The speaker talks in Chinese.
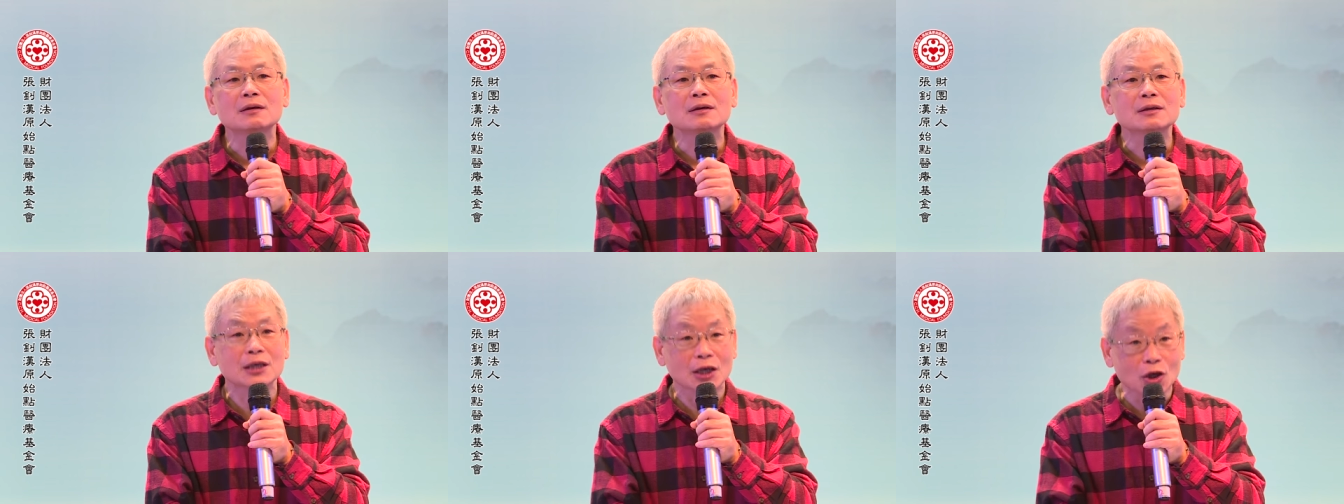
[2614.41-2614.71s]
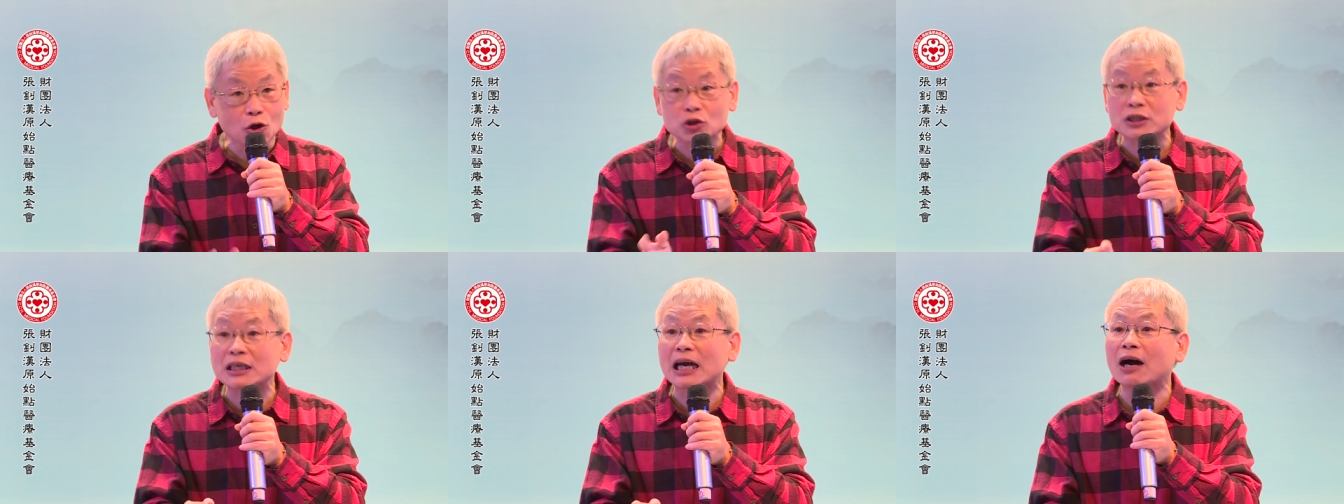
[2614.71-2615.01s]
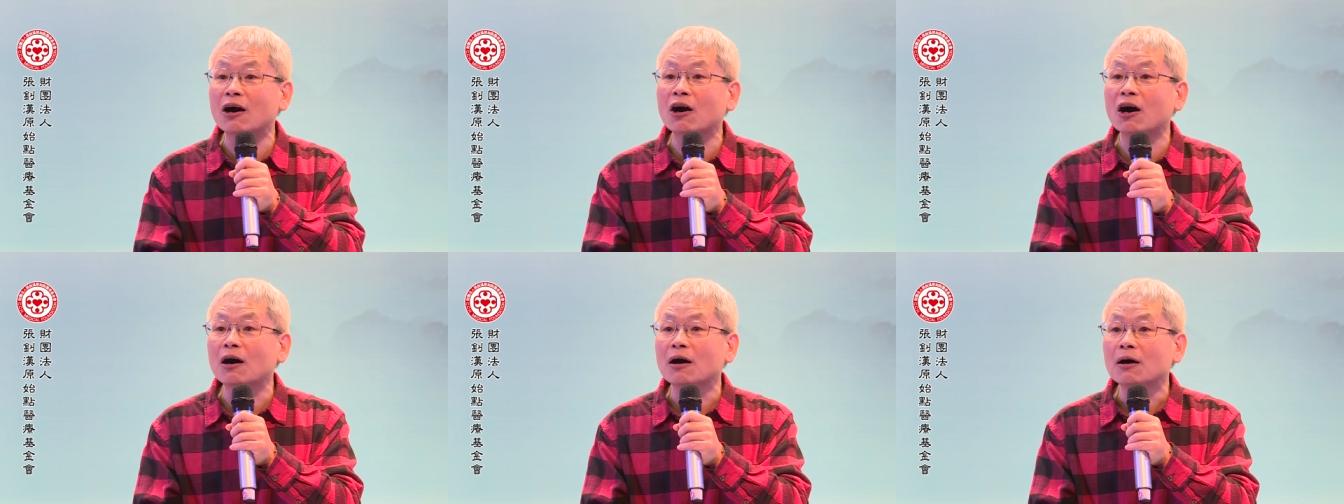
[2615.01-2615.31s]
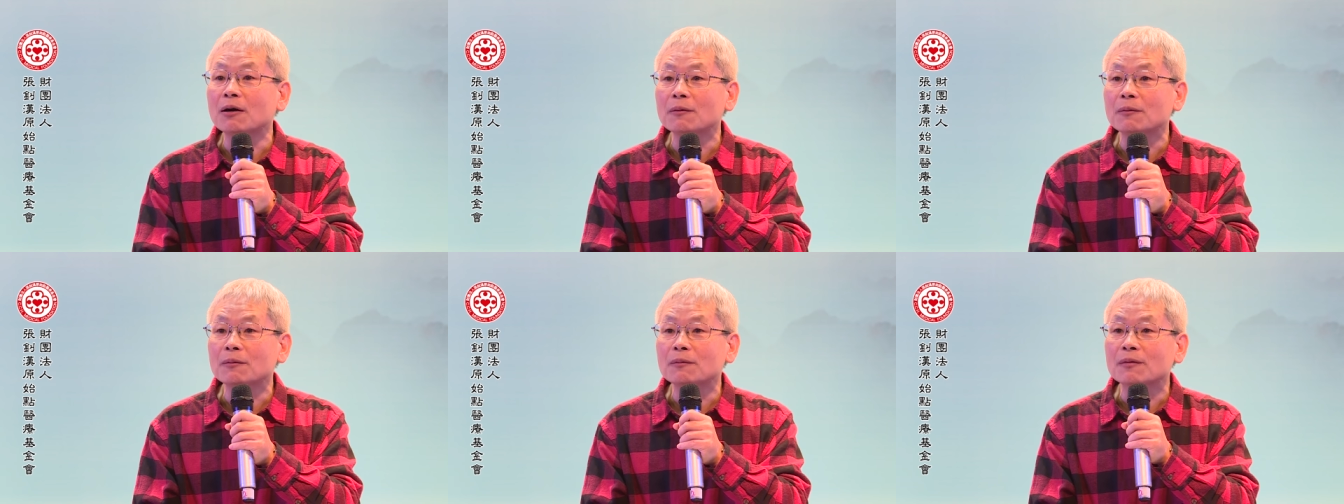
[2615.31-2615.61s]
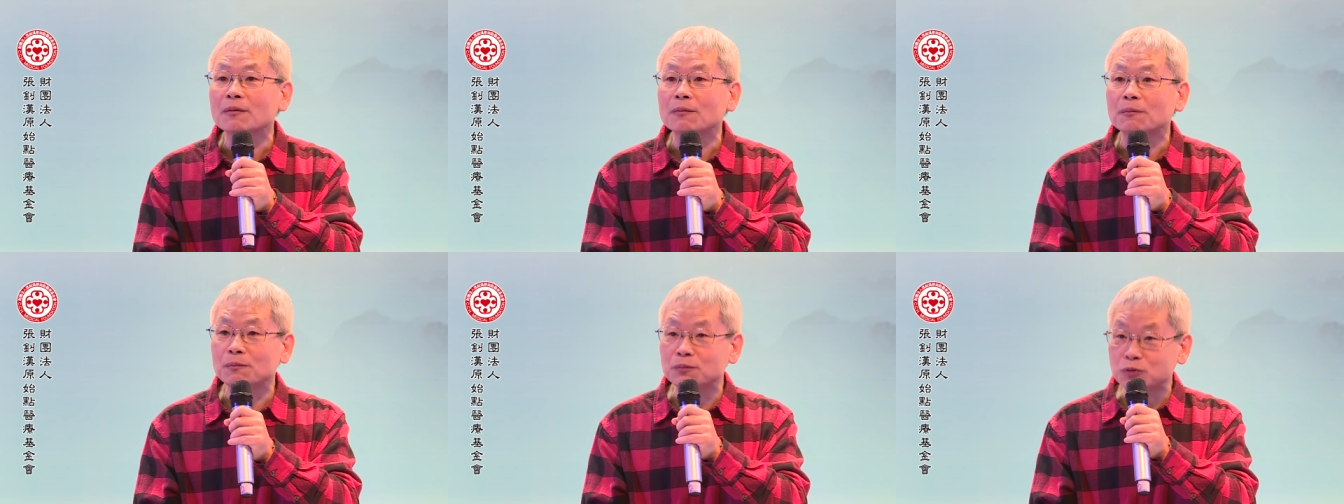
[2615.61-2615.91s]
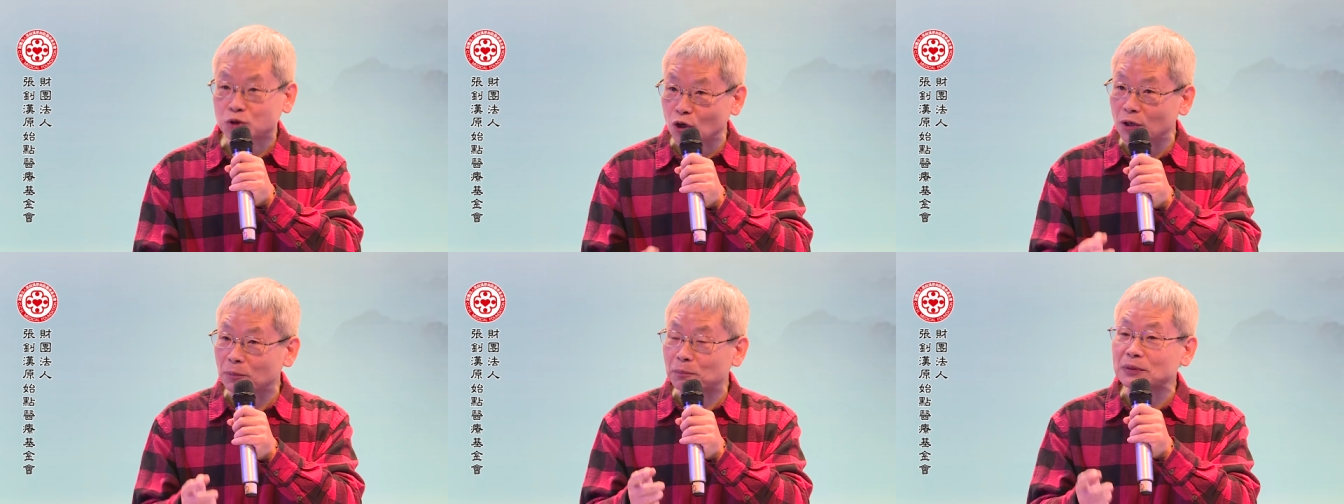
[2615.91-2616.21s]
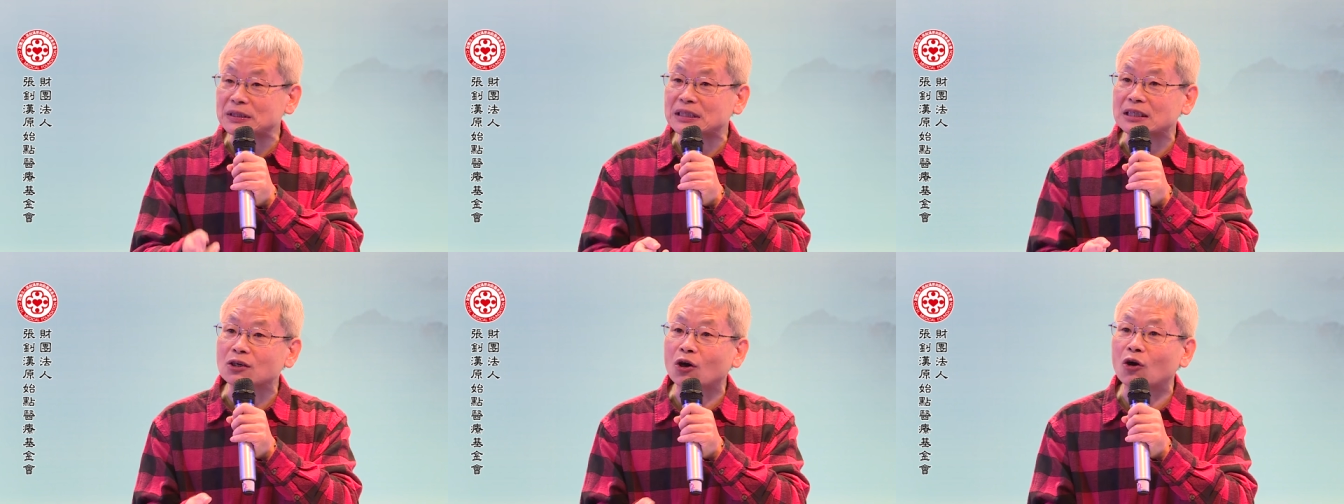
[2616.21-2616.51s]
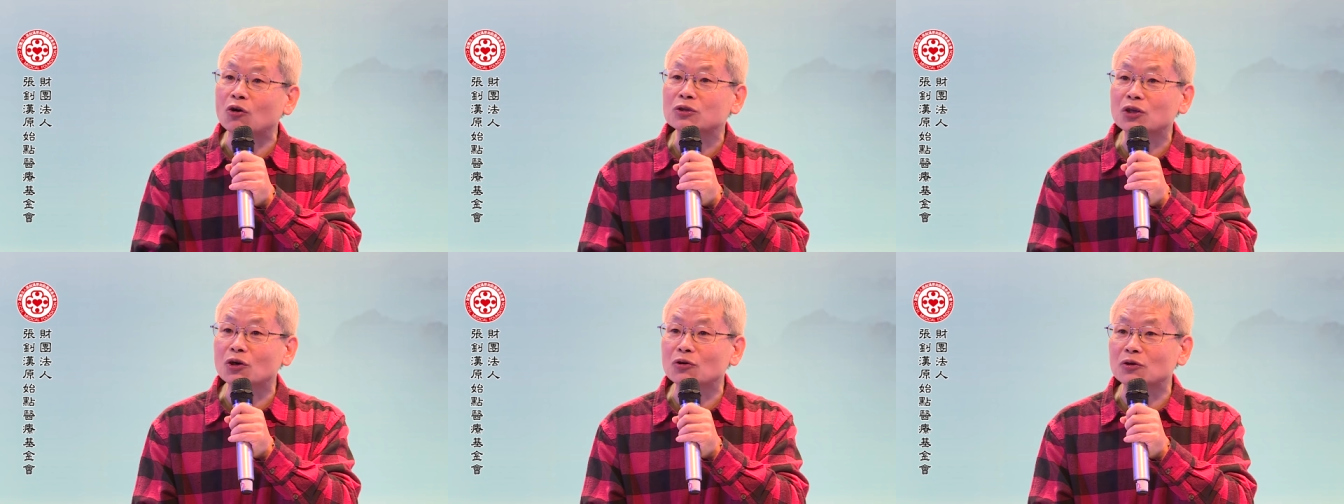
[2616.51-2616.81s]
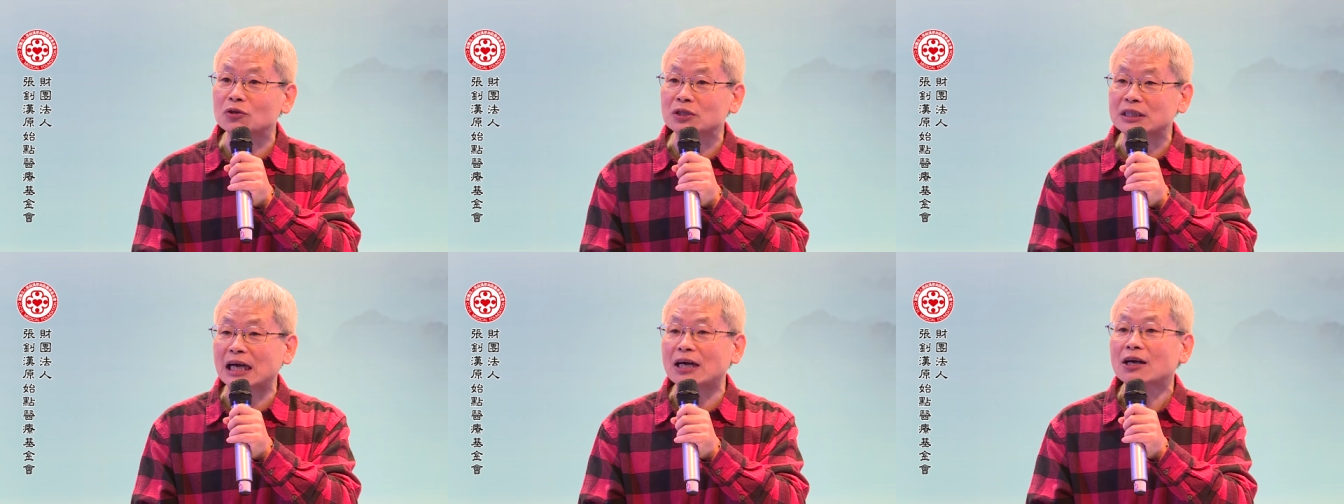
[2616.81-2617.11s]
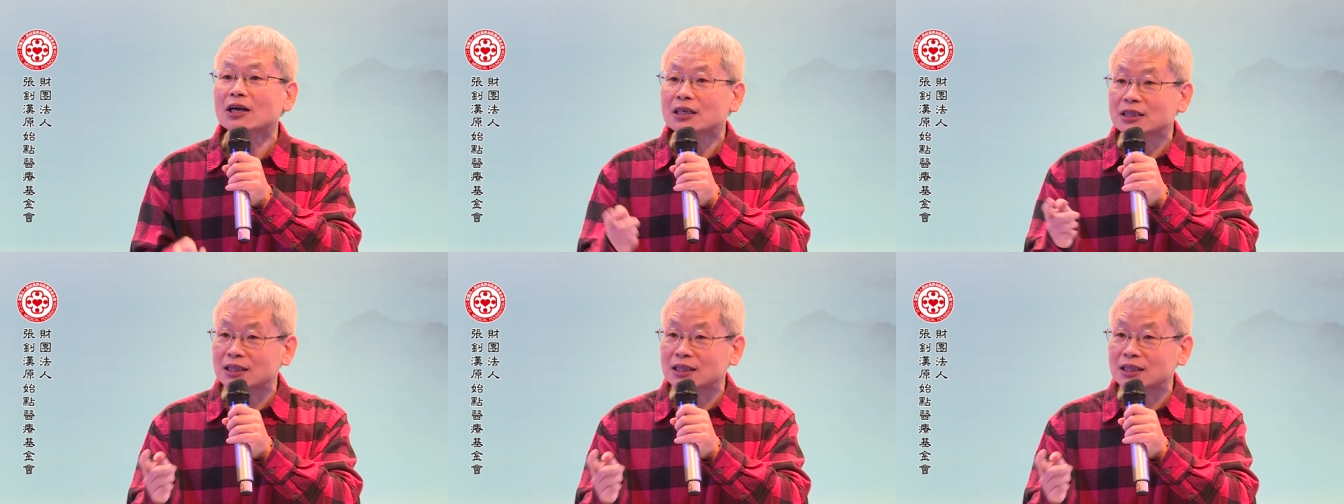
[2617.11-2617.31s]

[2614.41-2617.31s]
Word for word: 也有效所以不止红豆有效，